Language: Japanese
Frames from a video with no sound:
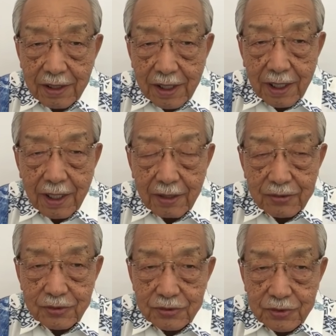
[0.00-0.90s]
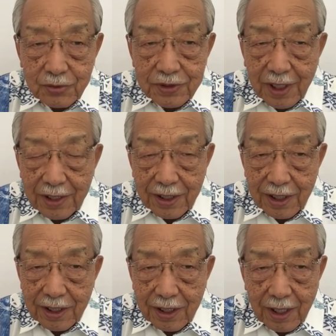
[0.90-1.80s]
えー、富裕層にならなきゃ
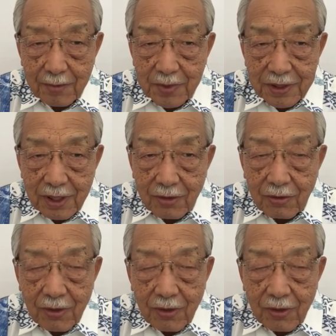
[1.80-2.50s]
いけない、みんなを